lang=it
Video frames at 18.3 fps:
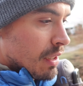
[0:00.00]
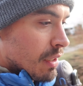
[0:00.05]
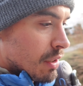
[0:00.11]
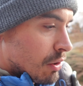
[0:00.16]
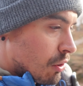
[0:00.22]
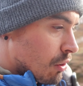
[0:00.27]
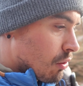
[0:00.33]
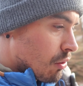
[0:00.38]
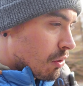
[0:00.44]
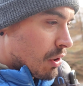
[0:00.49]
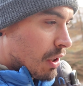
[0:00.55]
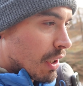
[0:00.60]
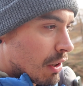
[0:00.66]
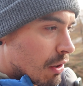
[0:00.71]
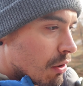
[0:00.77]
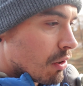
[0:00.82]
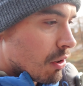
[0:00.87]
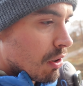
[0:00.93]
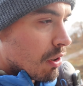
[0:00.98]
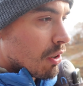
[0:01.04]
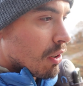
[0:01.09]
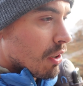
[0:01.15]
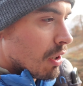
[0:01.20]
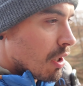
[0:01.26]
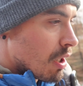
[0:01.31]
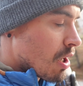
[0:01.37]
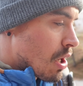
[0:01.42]
sono stato
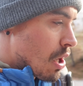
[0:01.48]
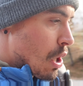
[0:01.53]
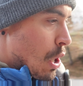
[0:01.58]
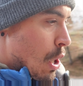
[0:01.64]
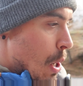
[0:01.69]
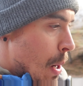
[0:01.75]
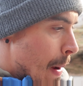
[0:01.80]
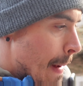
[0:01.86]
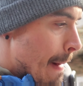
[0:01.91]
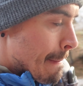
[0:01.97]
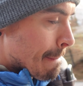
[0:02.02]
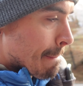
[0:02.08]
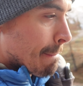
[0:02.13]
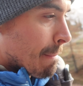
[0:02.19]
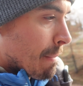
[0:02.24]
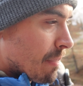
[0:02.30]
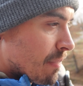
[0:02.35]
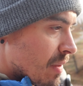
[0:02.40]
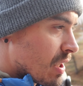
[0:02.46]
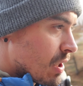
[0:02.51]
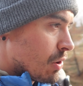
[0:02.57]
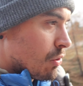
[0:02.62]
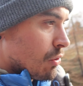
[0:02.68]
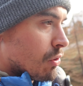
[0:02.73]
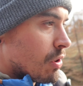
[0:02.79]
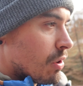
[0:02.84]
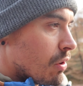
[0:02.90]

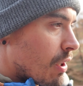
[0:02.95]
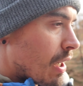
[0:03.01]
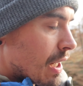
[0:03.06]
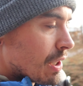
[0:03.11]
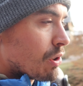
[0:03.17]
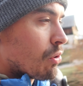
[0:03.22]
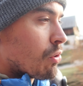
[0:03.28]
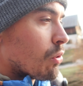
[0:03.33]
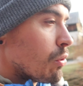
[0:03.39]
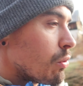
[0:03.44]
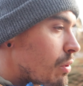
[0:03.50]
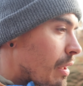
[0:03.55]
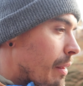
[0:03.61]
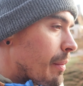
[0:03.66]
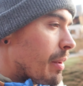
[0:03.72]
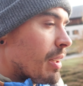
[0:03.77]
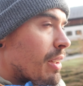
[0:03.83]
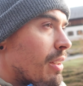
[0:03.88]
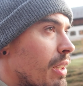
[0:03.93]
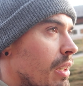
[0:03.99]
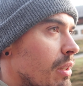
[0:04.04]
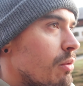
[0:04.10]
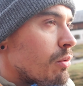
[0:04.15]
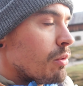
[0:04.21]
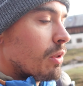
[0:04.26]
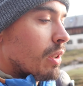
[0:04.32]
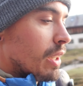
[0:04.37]
sono stato assolutamente
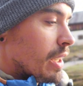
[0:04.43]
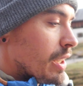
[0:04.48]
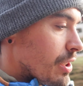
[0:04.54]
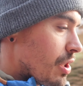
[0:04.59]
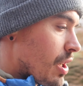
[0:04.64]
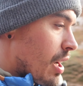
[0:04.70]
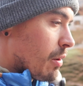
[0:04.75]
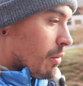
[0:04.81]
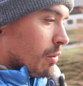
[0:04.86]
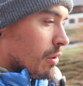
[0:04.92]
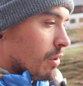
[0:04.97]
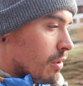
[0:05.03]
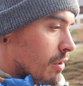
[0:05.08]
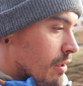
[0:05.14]
un ingenuo